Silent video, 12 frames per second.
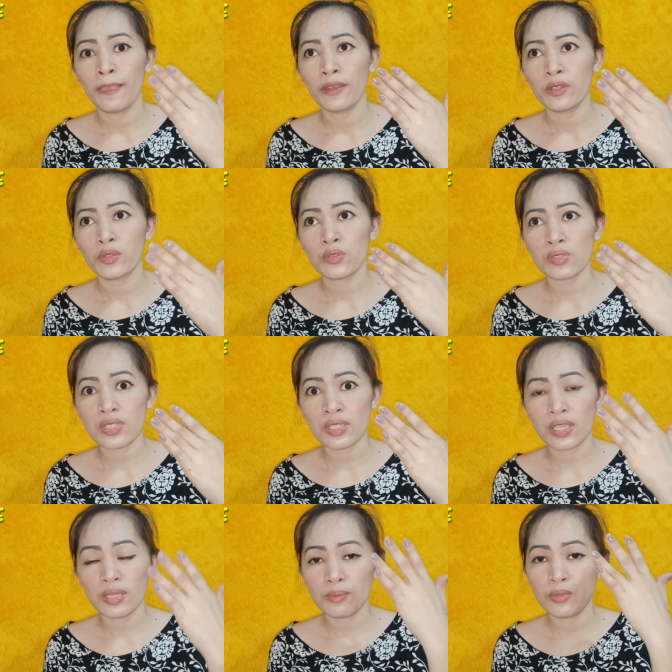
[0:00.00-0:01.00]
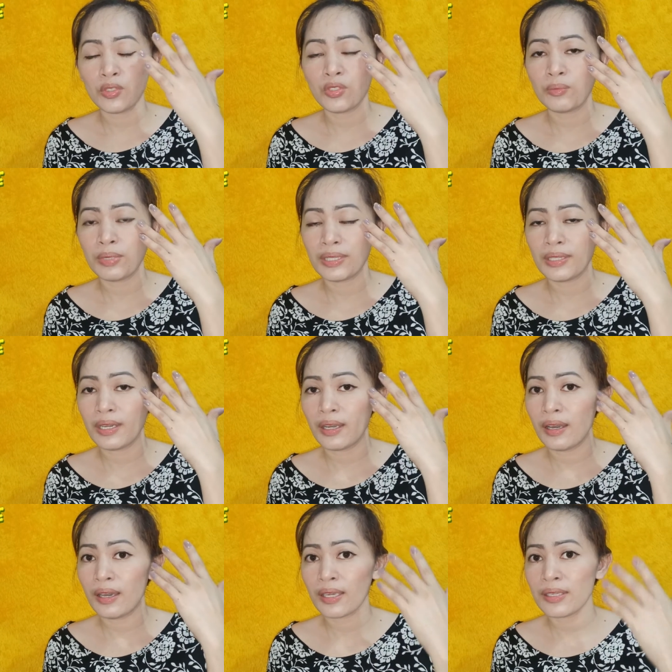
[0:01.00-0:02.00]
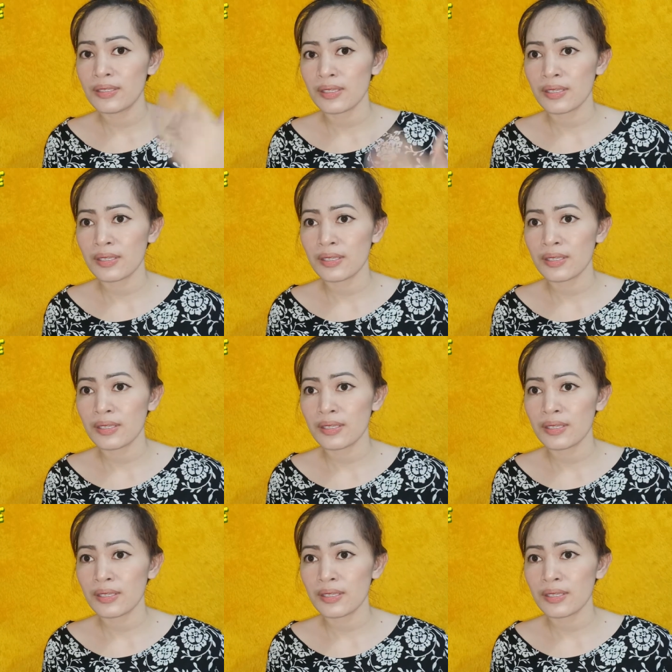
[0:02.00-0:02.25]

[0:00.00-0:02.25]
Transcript: yung skin mo, yung bandang eyes